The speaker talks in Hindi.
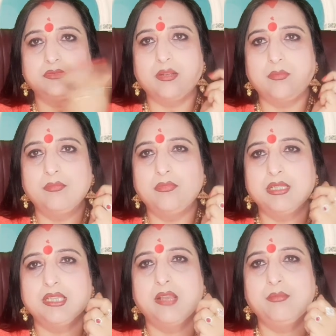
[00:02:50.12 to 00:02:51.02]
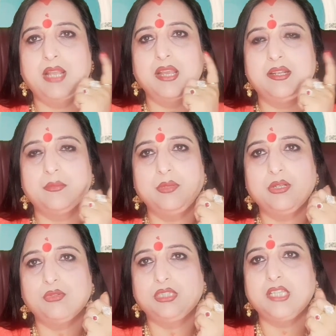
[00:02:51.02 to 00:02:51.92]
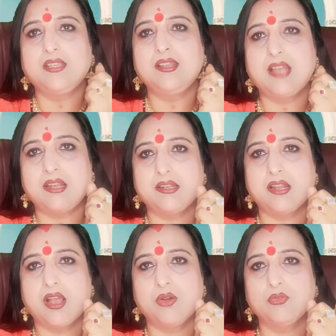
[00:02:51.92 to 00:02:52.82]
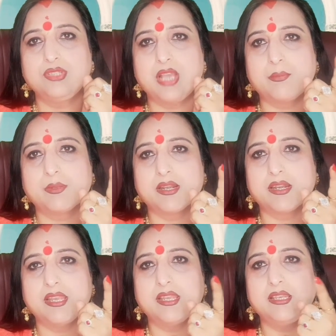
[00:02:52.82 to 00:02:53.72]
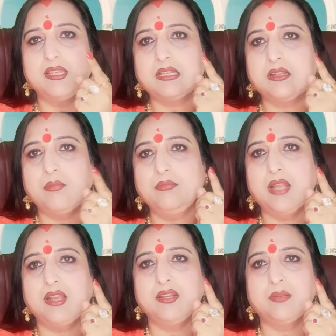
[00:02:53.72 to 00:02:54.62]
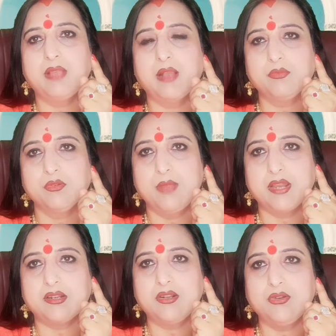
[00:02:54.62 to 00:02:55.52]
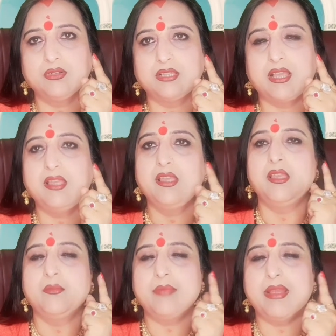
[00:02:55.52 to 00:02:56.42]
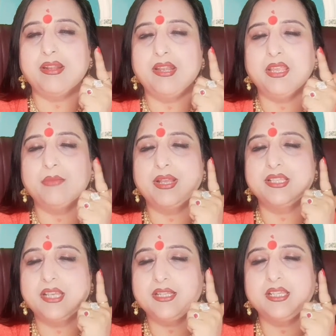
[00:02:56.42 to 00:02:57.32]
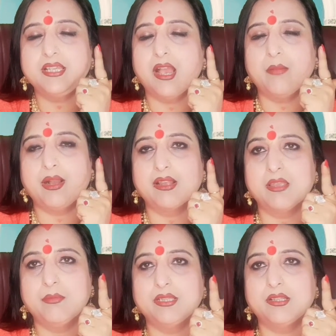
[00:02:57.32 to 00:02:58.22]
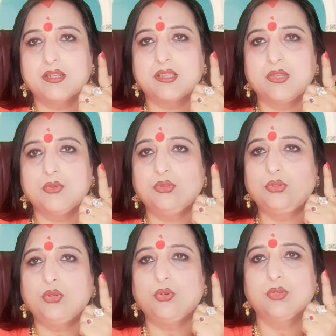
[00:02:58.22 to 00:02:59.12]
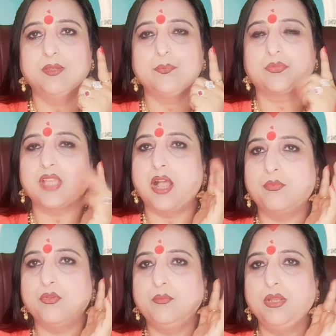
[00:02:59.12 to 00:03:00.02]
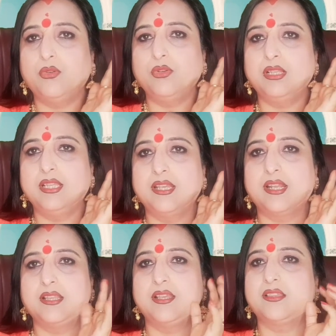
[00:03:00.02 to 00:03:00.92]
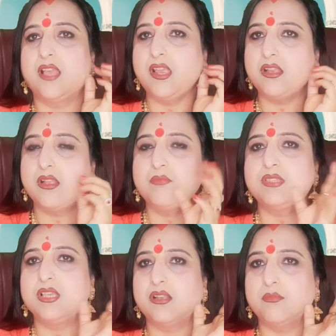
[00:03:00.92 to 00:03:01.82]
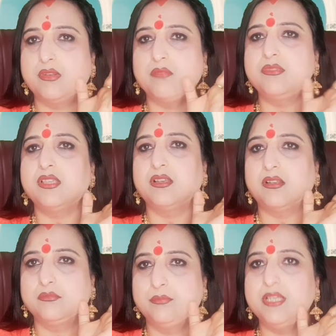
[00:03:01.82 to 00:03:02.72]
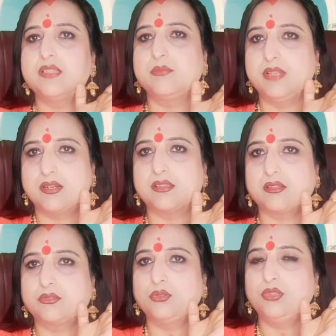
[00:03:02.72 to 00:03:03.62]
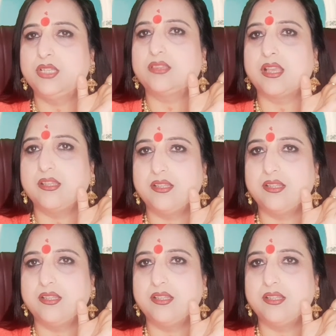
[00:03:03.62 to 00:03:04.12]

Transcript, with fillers: कम मध्यम लाइट बिल्कुल तिखी लाइट ना हो जाप करने के लिए कम लाइट में आपको बैठना होता है बैठने के बाद जैसे ही आप आंखें बंद करते हो तो आपको बिल्कुल अंधेरा दिखता है कम से कम कम से कम 20 मिनट तक तो दिखता ही